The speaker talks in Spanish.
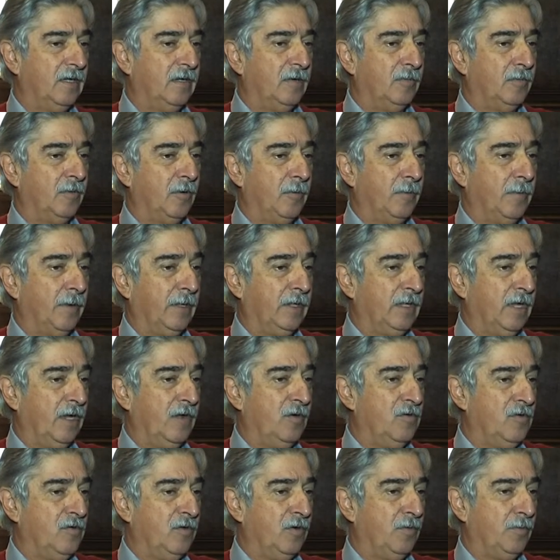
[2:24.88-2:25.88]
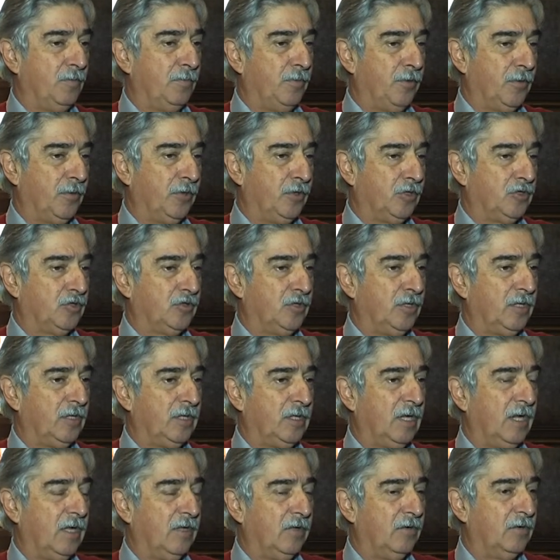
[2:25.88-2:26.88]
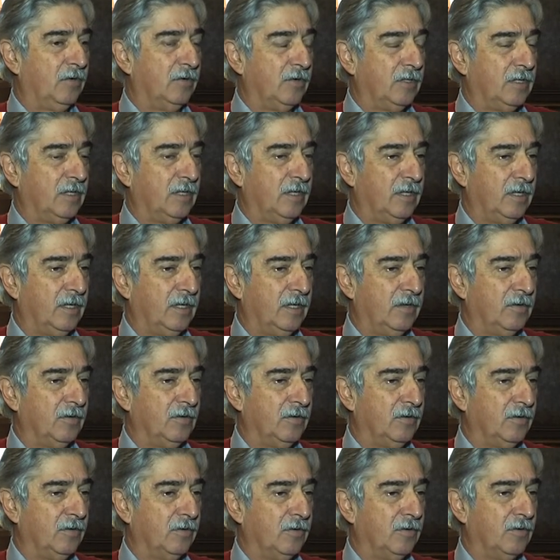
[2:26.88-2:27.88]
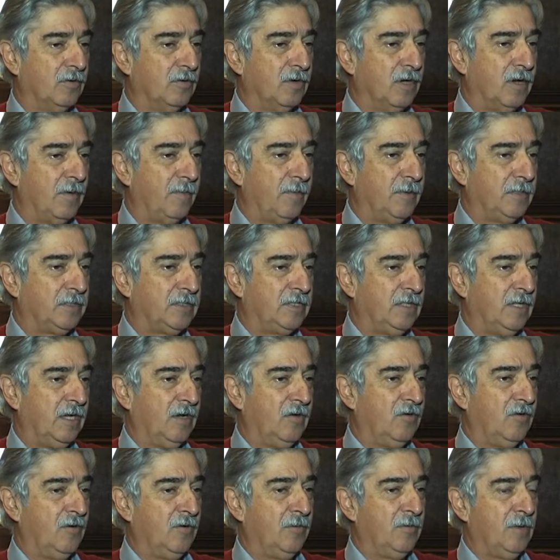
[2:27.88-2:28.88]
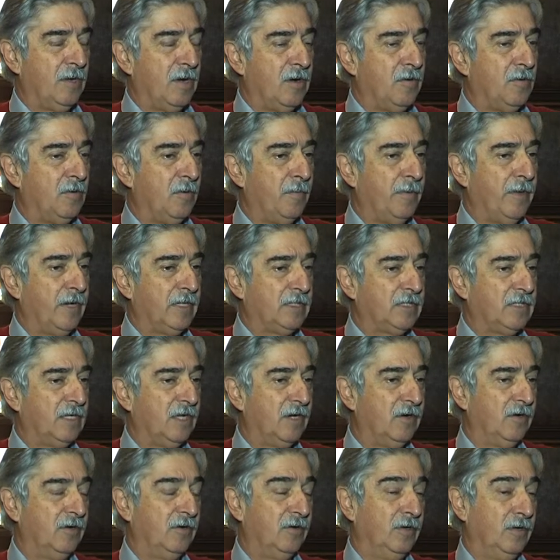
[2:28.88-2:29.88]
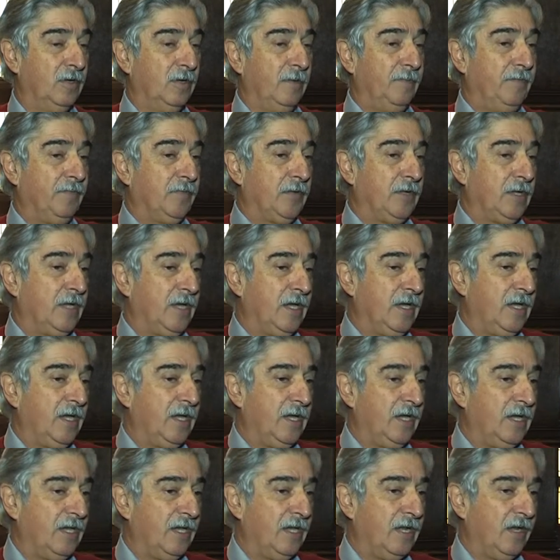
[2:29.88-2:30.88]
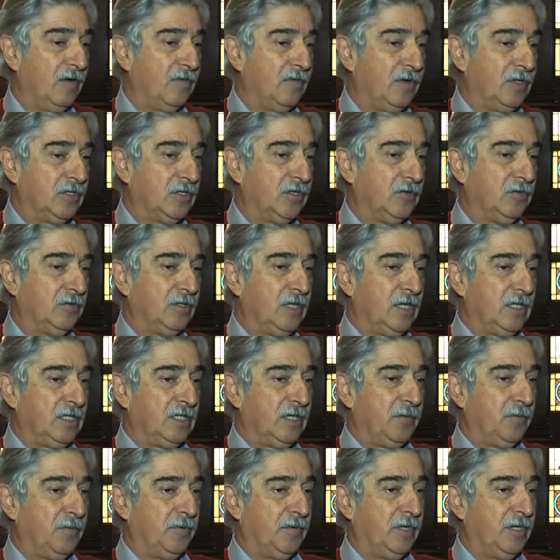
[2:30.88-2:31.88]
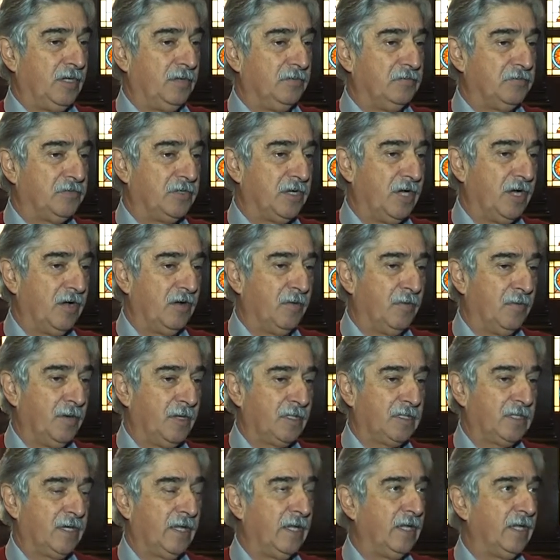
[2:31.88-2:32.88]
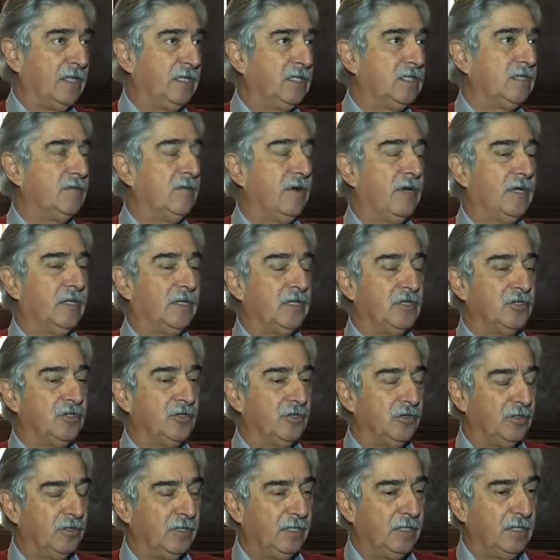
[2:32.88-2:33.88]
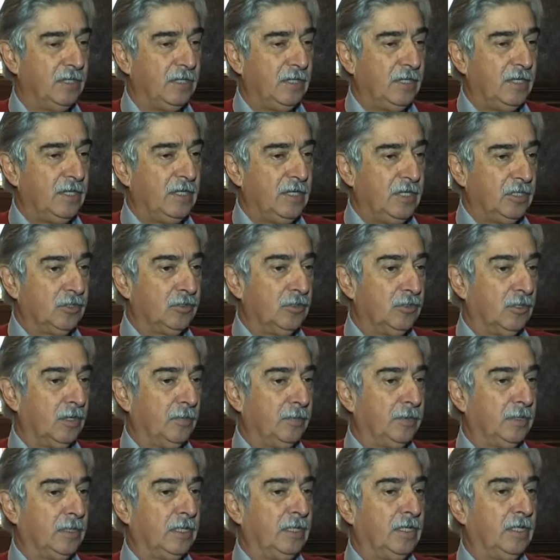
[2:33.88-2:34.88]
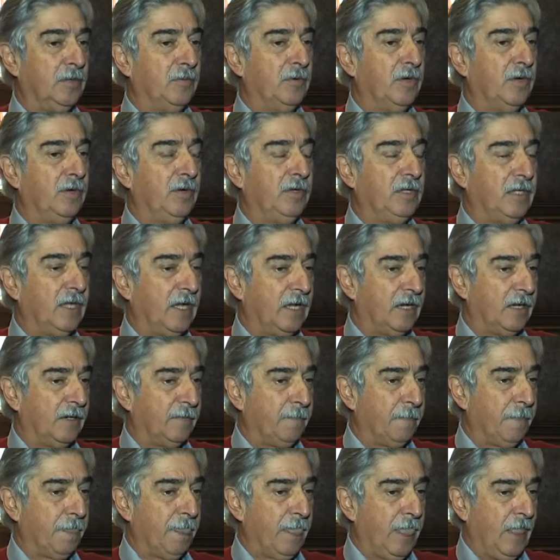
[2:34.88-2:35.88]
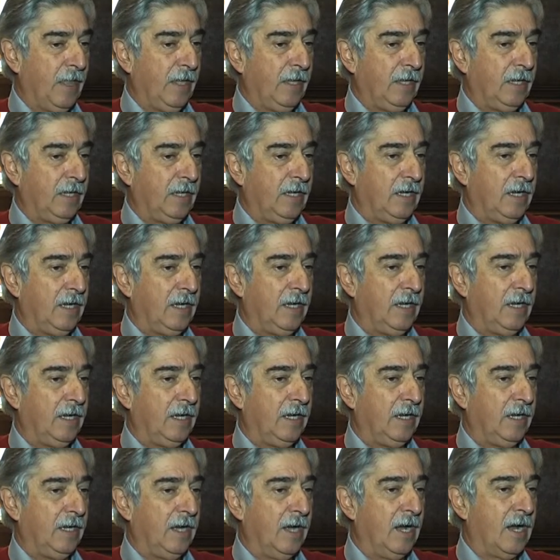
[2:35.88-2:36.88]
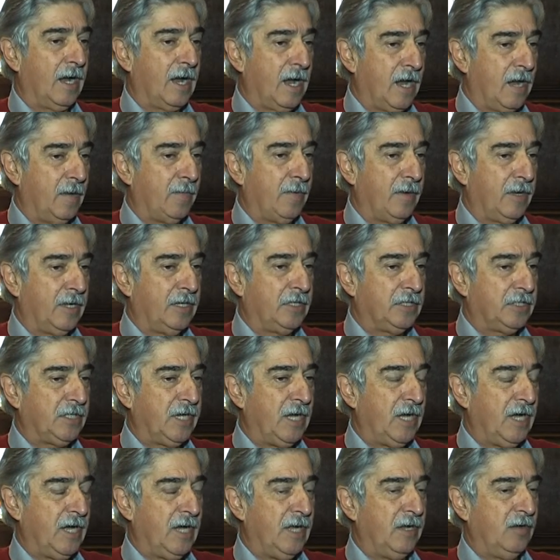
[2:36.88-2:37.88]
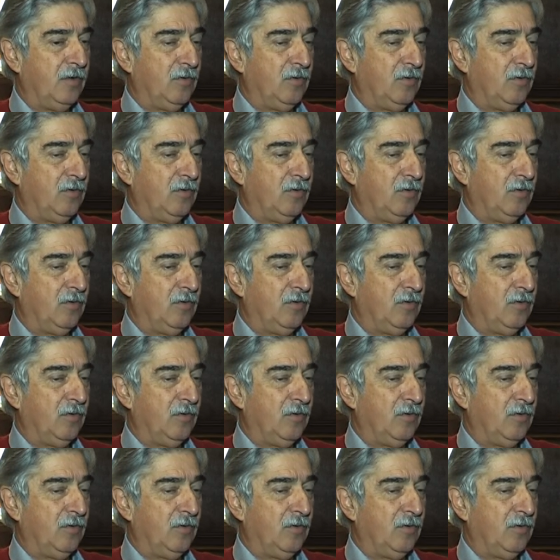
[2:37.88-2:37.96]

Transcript: por parte de algunos poderosos estados este, con, capacidad económica como para hacerlo, que en algunas circunstancias pueden llegar a comprarse grandísimas extensiones. Y eso es lo que pretendemos evitar. Eh, acá capaz que ya en